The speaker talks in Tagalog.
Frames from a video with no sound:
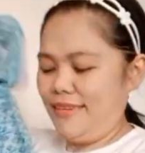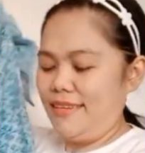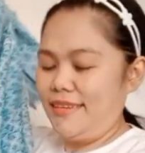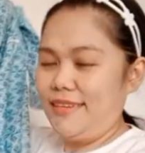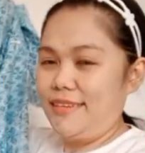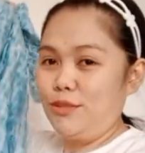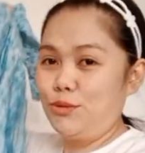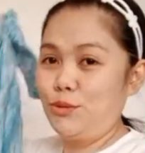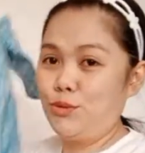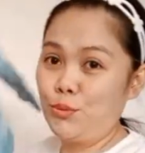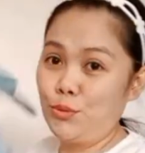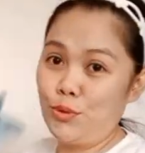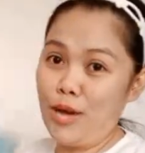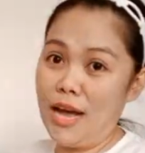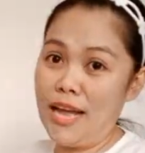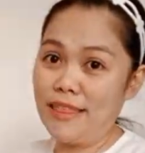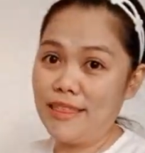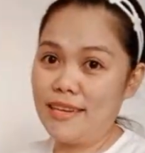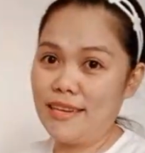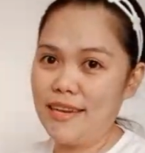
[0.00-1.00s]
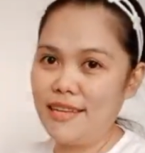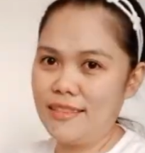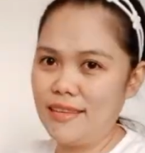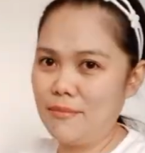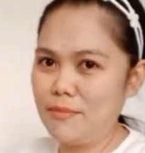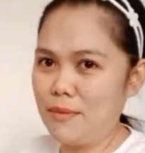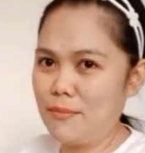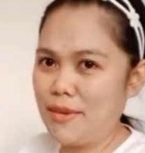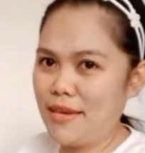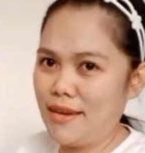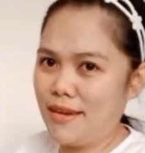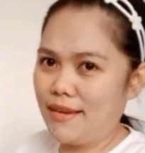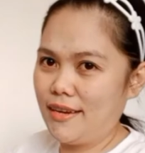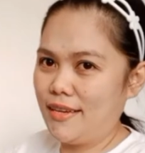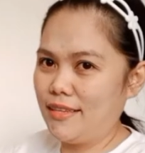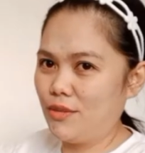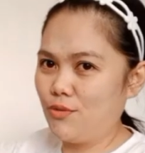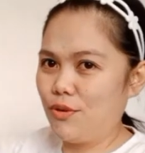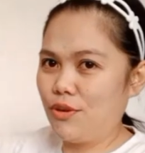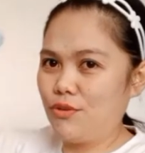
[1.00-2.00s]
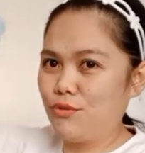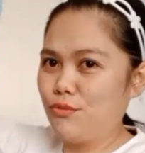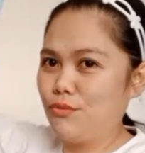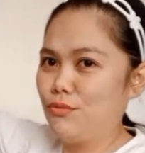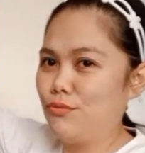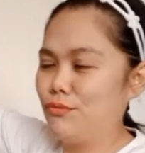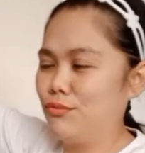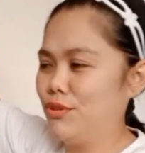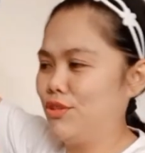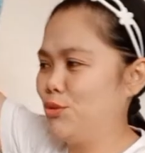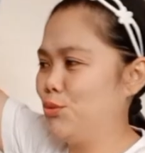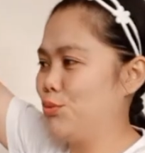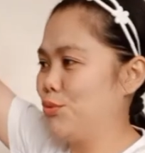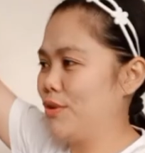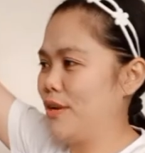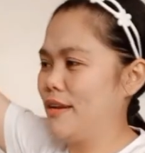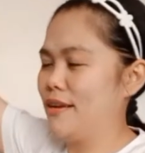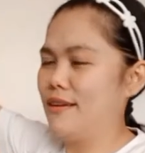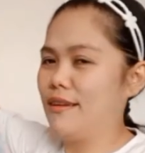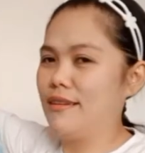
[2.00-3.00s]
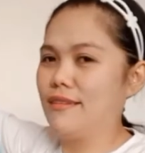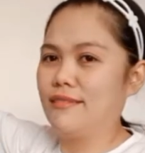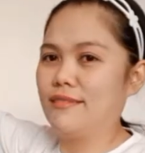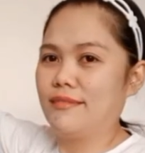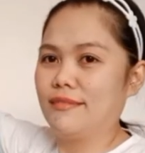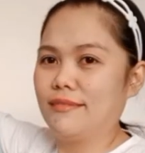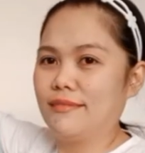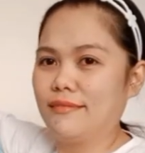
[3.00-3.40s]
Susukatin natin mamaya guys kung anong tsura ng